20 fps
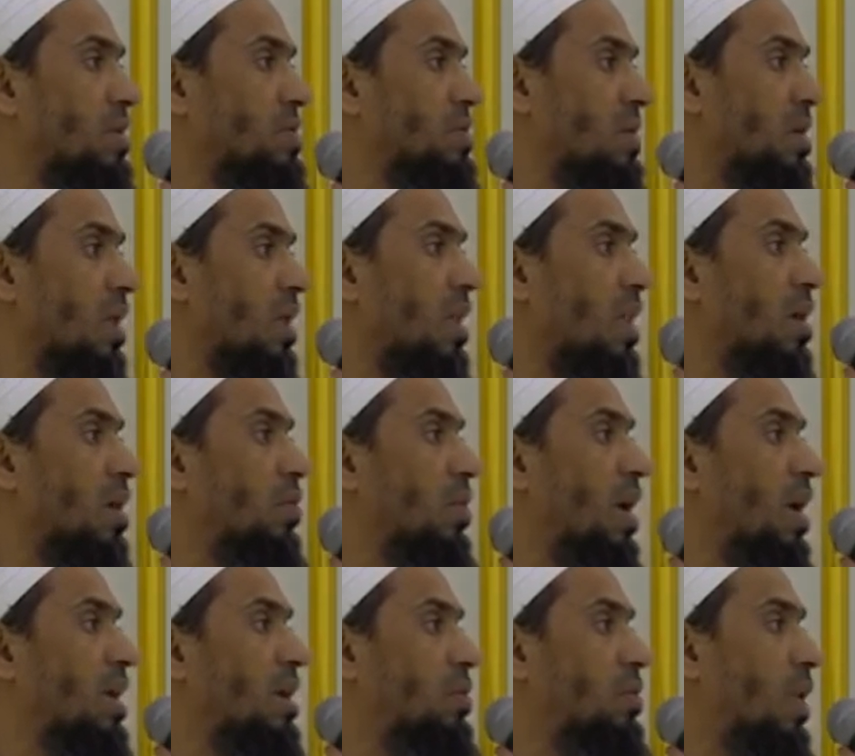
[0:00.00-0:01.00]
صلى الله
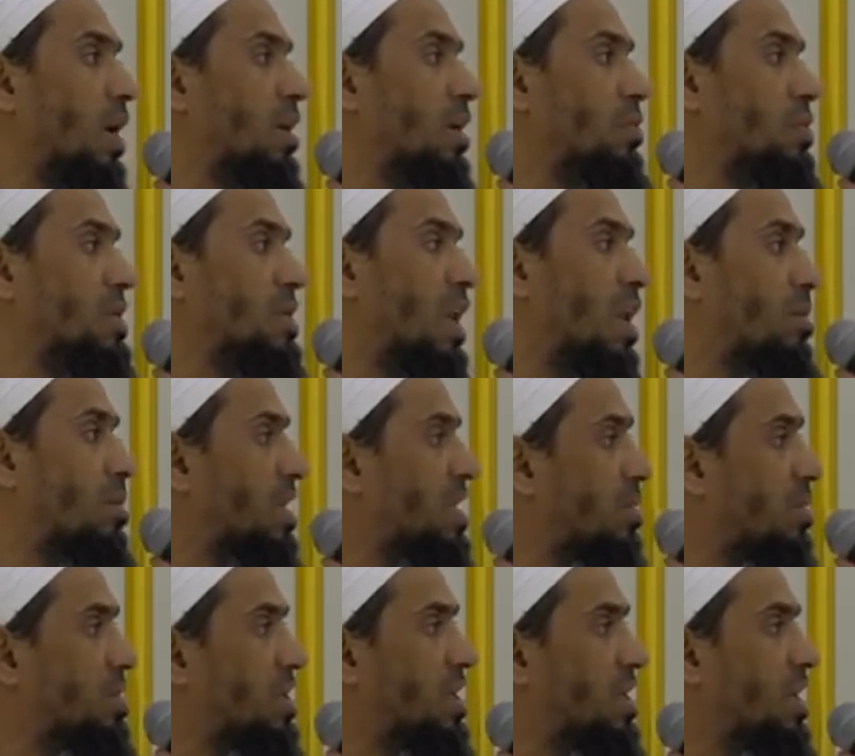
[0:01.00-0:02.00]
عليه واله وسلم
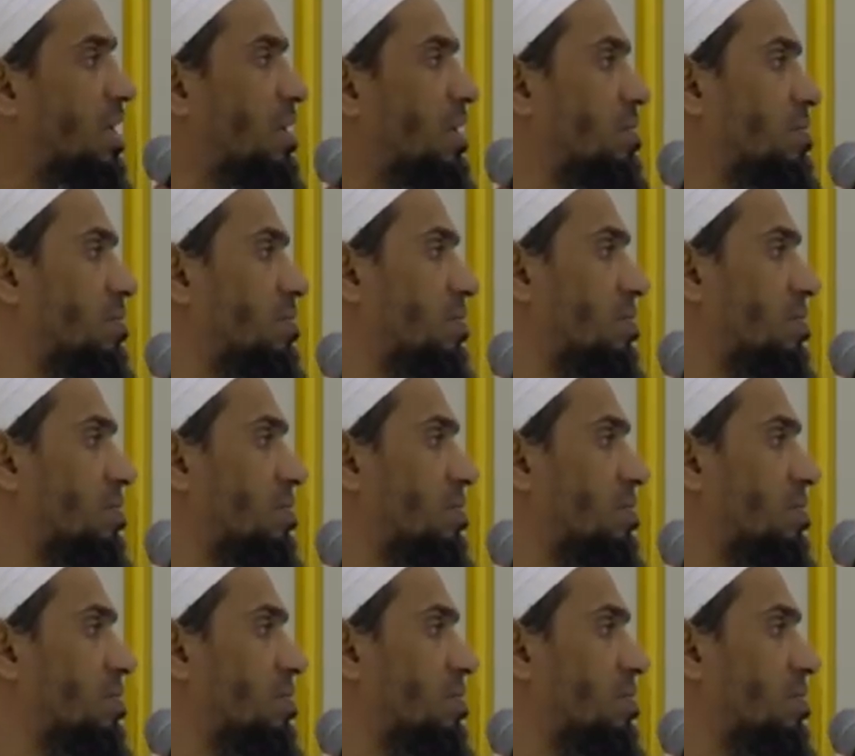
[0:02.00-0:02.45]
تبكي